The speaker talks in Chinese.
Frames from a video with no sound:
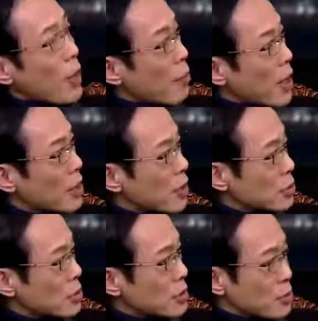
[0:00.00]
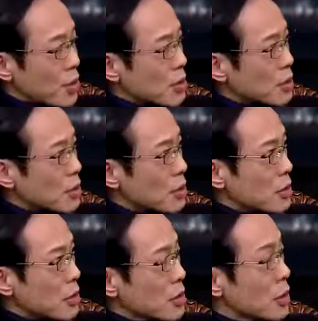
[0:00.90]
八八年去日本的时候，
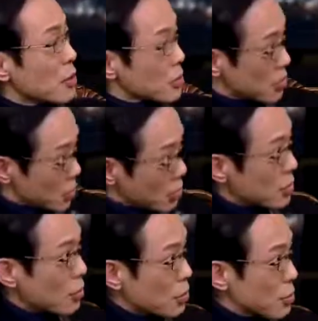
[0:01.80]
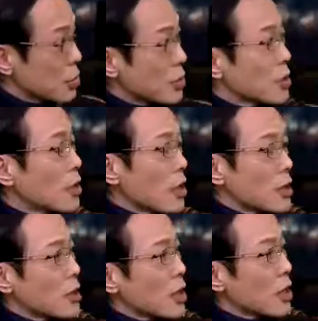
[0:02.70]
那我就知道
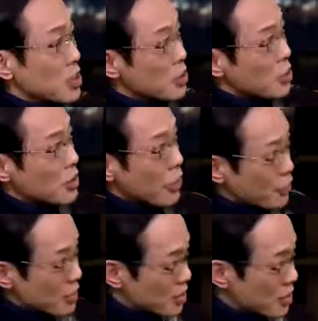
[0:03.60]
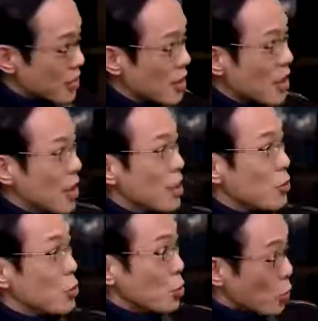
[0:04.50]
那些黑社会在分尸，
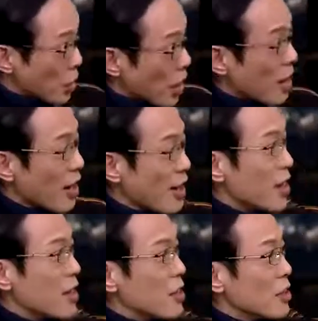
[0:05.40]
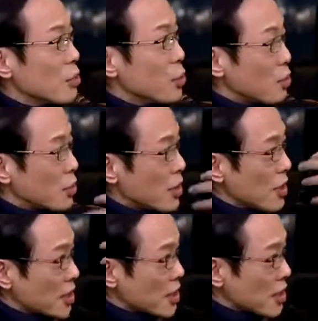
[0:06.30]
女的，女的
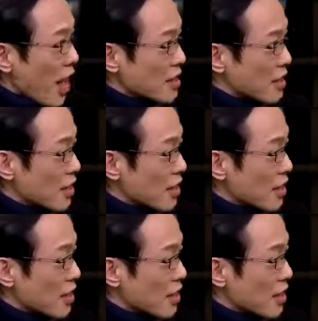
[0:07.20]
也杀这